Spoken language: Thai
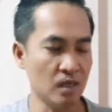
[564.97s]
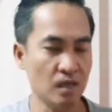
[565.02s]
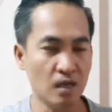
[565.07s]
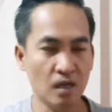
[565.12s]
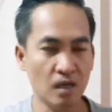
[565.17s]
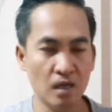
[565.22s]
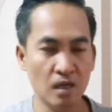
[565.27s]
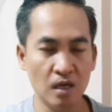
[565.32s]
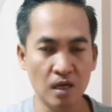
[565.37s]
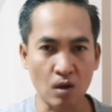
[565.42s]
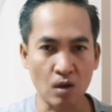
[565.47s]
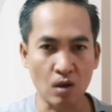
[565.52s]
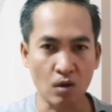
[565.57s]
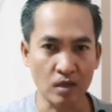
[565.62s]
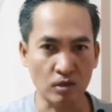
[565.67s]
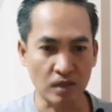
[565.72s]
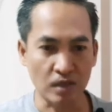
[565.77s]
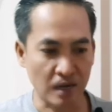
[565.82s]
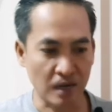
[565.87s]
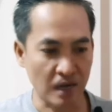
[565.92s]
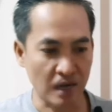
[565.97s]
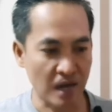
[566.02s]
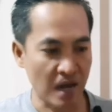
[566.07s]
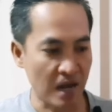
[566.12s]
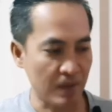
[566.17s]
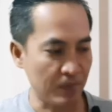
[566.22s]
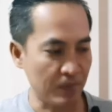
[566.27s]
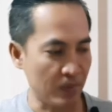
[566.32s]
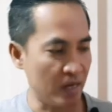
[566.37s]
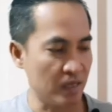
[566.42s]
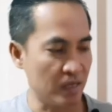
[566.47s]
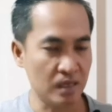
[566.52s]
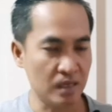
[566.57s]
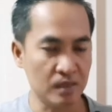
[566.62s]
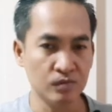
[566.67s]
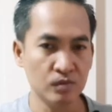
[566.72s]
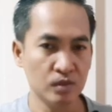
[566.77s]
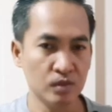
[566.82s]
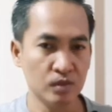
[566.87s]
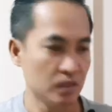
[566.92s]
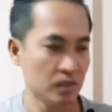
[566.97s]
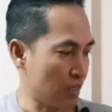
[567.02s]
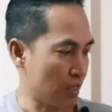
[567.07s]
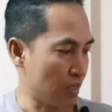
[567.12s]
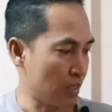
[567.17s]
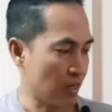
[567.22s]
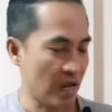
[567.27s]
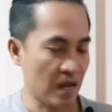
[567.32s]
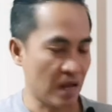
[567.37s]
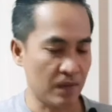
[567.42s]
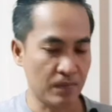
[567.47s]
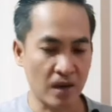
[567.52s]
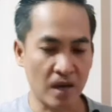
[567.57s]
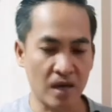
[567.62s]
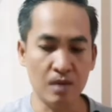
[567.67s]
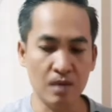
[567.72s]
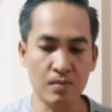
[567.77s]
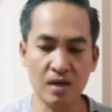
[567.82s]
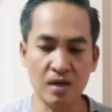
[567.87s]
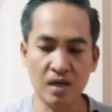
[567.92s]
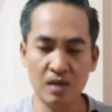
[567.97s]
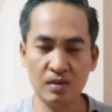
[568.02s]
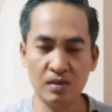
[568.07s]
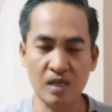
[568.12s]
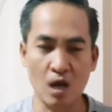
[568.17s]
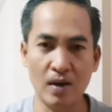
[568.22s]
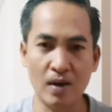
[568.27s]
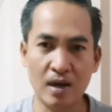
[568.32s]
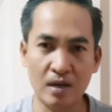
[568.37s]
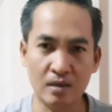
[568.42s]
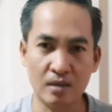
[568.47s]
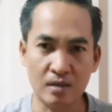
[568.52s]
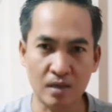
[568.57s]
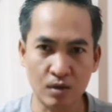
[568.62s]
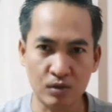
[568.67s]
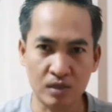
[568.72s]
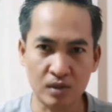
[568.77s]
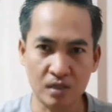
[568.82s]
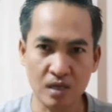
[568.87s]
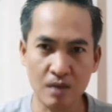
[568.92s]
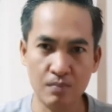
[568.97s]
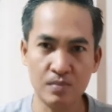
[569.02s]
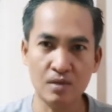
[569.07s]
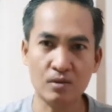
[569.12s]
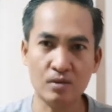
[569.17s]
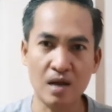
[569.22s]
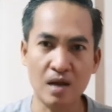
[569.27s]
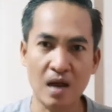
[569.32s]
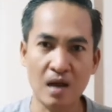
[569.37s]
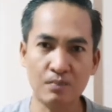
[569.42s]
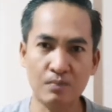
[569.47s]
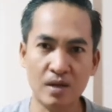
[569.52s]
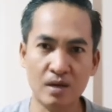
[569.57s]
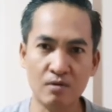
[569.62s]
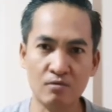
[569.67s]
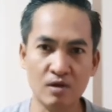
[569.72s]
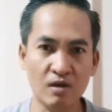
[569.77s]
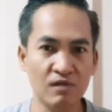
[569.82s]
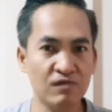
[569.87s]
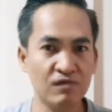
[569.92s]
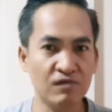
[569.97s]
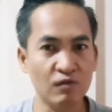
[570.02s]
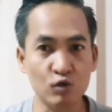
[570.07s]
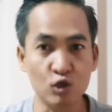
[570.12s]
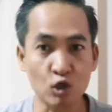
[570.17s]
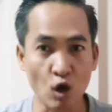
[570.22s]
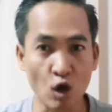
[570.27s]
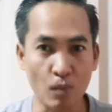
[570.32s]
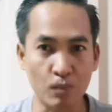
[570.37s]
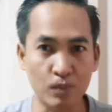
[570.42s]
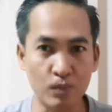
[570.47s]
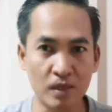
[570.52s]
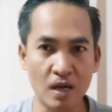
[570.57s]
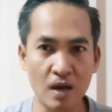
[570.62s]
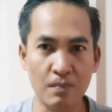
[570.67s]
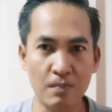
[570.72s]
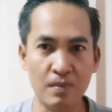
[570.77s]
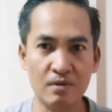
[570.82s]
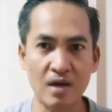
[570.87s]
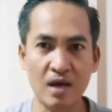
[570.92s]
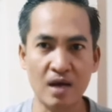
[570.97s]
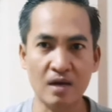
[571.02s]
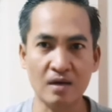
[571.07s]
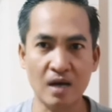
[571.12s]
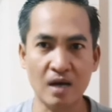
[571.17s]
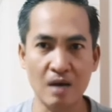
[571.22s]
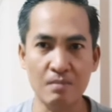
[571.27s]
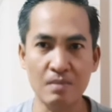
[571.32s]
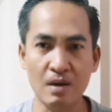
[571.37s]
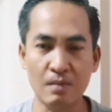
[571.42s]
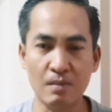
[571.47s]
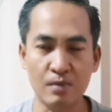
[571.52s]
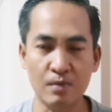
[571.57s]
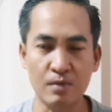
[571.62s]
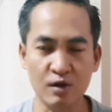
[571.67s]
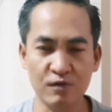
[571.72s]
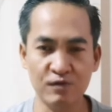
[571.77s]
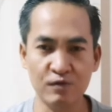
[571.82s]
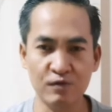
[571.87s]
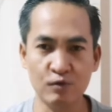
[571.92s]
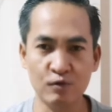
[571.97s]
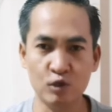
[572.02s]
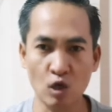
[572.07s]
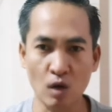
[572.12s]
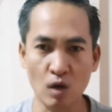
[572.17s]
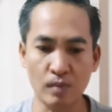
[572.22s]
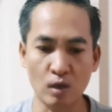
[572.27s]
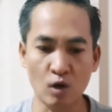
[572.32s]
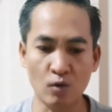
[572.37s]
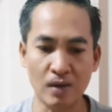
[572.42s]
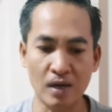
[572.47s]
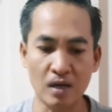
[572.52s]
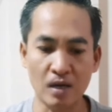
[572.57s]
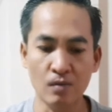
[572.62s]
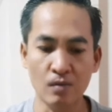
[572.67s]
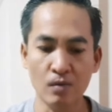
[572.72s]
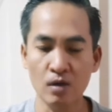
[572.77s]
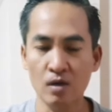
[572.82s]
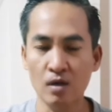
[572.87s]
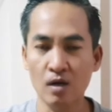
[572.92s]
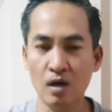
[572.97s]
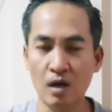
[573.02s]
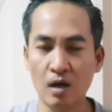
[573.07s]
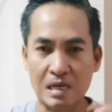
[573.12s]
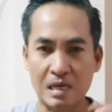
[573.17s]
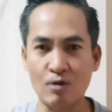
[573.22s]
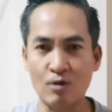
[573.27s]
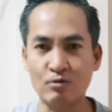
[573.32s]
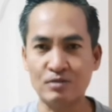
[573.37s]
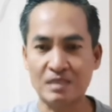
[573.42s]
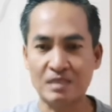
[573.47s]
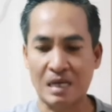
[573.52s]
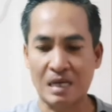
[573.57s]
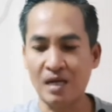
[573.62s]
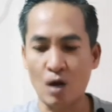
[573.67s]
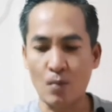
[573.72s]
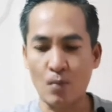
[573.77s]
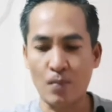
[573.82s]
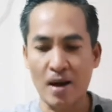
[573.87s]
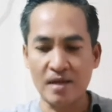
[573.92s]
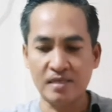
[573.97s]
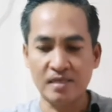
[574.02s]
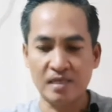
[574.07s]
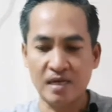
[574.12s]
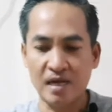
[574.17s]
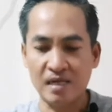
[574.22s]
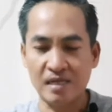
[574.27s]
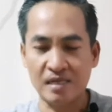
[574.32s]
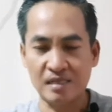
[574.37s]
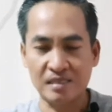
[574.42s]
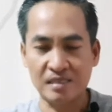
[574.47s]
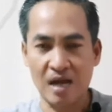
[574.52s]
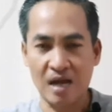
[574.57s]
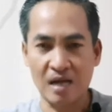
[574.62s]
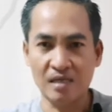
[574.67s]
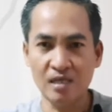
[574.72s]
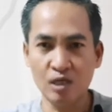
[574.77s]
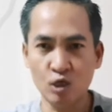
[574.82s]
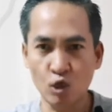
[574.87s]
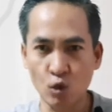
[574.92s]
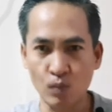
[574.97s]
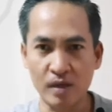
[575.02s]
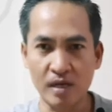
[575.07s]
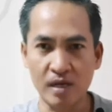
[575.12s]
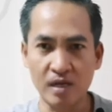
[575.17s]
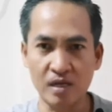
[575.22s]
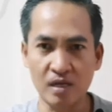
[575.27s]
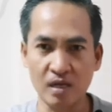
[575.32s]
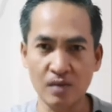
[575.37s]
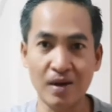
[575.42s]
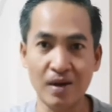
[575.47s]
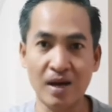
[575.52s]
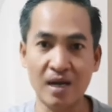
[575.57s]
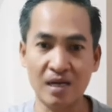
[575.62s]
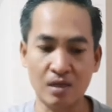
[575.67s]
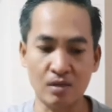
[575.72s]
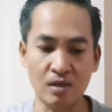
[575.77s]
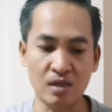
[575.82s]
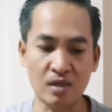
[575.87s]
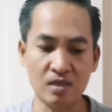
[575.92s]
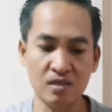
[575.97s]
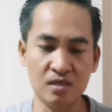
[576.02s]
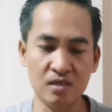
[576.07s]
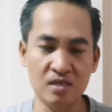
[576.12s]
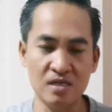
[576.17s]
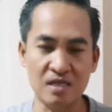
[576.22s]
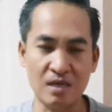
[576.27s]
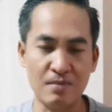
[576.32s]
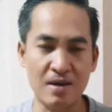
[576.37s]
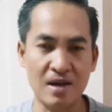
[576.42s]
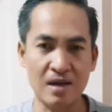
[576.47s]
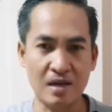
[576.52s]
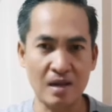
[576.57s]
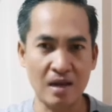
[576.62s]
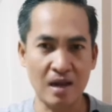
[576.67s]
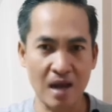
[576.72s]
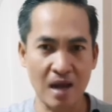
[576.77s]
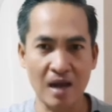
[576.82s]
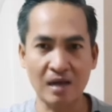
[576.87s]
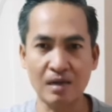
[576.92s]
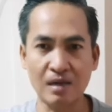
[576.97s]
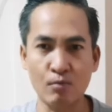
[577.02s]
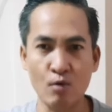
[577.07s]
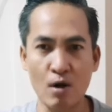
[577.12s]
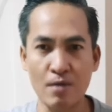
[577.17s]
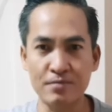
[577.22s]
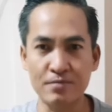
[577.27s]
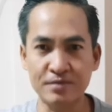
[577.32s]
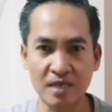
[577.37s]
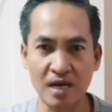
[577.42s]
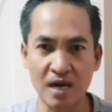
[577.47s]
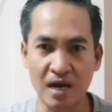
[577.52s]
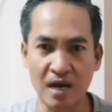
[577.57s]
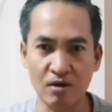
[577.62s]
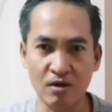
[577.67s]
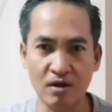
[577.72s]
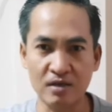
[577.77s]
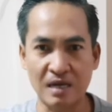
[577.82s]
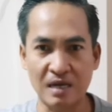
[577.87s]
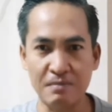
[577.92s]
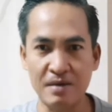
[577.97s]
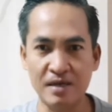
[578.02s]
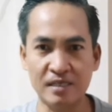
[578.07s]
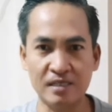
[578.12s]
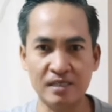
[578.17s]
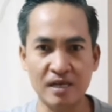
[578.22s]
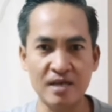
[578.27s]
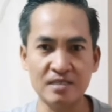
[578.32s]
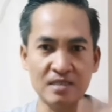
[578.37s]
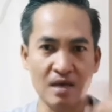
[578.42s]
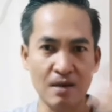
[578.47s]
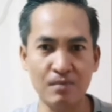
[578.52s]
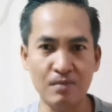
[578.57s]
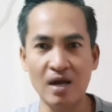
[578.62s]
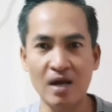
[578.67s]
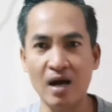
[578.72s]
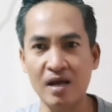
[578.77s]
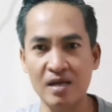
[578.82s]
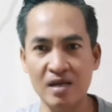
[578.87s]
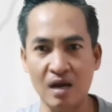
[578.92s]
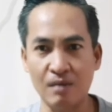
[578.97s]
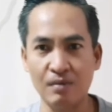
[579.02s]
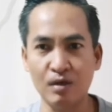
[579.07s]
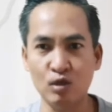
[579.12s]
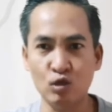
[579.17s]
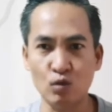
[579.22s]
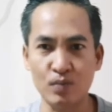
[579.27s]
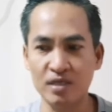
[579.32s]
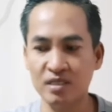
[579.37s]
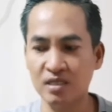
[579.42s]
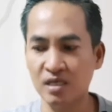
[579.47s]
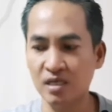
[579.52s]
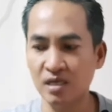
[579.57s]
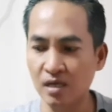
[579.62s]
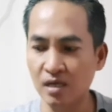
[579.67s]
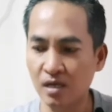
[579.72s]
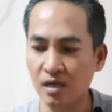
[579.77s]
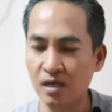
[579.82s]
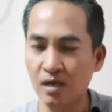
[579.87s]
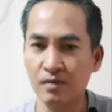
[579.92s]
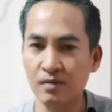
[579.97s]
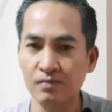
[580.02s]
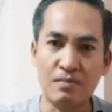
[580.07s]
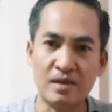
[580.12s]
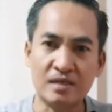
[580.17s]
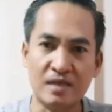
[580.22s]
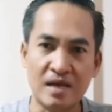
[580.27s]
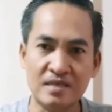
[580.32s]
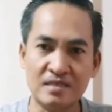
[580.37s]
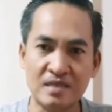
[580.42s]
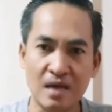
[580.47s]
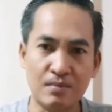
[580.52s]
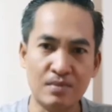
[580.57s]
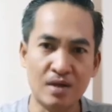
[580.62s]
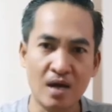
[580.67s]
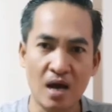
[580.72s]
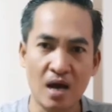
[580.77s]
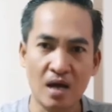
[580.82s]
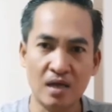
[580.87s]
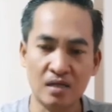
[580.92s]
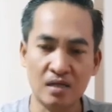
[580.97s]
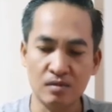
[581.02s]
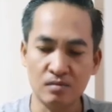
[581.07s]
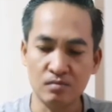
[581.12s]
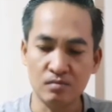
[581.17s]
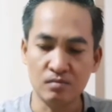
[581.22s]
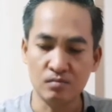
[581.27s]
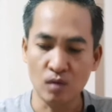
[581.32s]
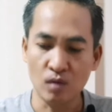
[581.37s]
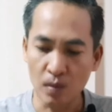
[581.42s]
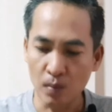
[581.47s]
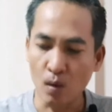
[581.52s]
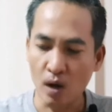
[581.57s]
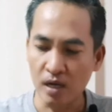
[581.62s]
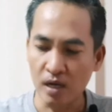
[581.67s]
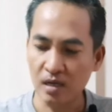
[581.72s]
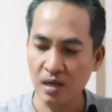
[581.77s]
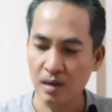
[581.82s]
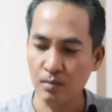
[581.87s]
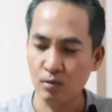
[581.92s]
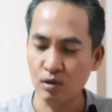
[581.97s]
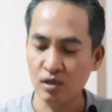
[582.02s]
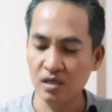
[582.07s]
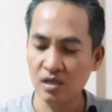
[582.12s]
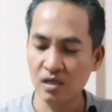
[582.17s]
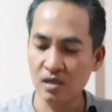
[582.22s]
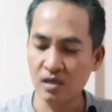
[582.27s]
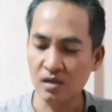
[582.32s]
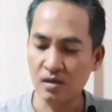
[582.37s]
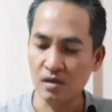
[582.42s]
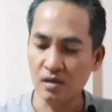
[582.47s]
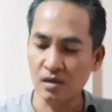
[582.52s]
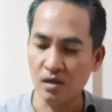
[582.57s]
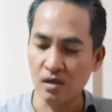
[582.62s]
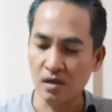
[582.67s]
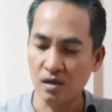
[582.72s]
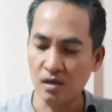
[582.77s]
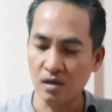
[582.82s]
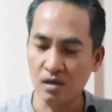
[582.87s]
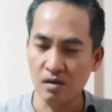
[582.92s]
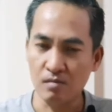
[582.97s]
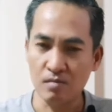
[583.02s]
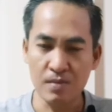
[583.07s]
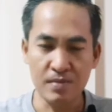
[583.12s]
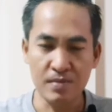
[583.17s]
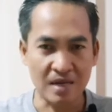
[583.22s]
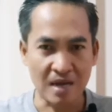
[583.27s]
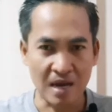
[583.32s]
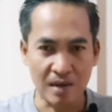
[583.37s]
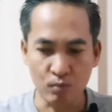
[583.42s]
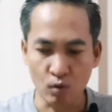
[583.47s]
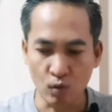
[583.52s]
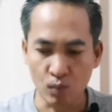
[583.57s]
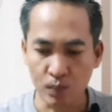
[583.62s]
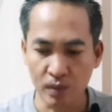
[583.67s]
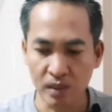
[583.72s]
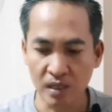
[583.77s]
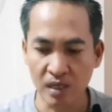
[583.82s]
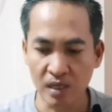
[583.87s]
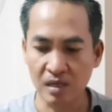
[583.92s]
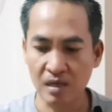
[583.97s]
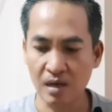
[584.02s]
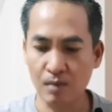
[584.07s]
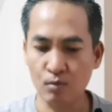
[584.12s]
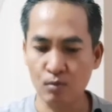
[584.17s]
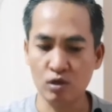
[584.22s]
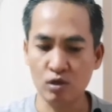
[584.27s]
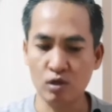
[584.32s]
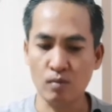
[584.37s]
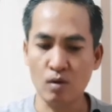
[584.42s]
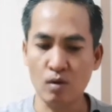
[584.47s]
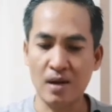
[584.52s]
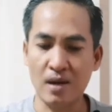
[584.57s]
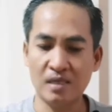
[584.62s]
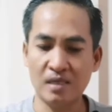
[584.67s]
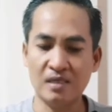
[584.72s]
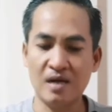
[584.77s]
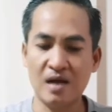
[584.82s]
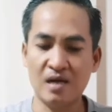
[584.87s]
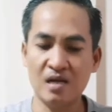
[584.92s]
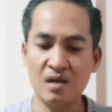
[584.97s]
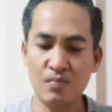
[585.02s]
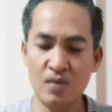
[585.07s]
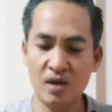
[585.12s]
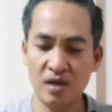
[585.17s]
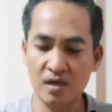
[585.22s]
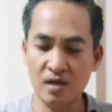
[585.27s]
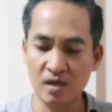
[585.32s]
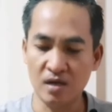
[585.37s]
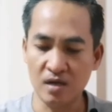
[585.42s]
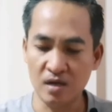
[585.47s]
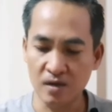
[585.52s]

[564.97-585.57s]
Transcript: เราก็จะเอาตะกร้าไปนะตะกร้าไปแล้วบังเอิญว่าแถวบ้านเรานะครับมีร้านเป็นรีฟิลช็อปนะเป็นร้านค้าแบบรีฟิลช็อปหมายความว่าเราสามารถเอาภาชนะต่างๆ ที่เรามีที่บ้านเรานะคือที่สามารถล้างทำความสะอาด แล้วก็สามารถใช้ซ้ำได้อย่างไม่จบไม่สิ้นนี่นะฮะใช้ซ้ำได้บ่อยๆนะครับโดยที่ไม่มีการปนเปื้อนนะครับ โดยเฉพาะภาชนะที่เป็น